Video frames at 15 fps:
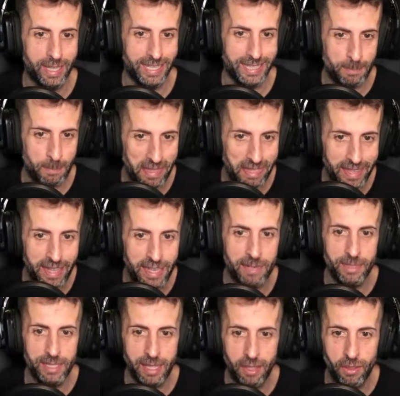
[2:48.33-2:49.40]
especial
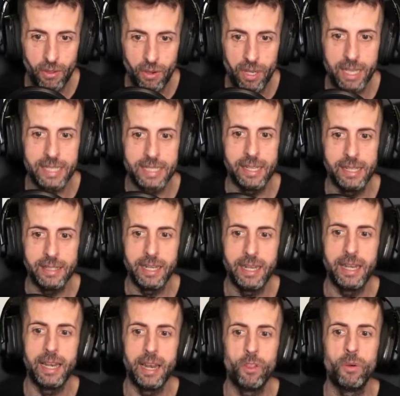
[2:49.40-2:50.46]
limitado resaltan
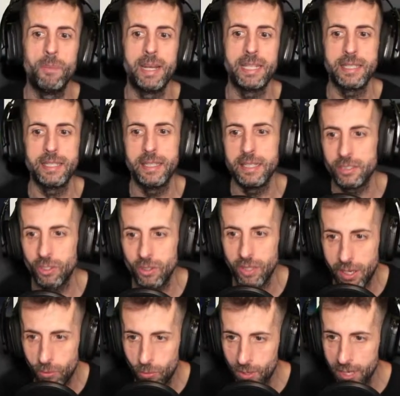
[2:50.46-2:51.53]
el lado más siniestro
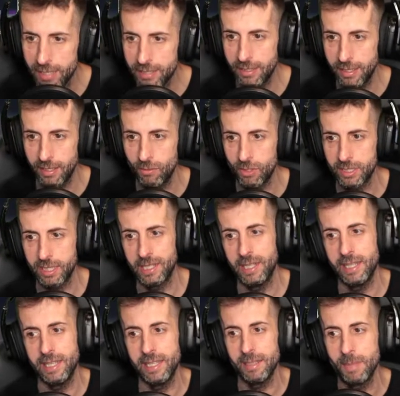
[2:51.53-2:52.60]
de algunas de nuestras
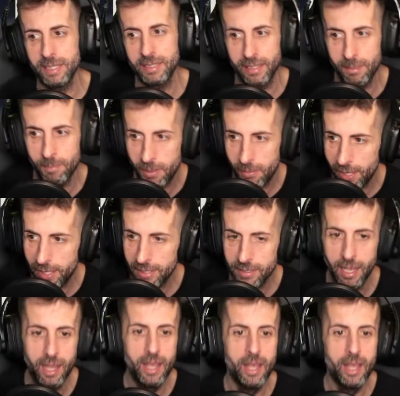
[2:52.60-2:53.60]
leyendas más temibles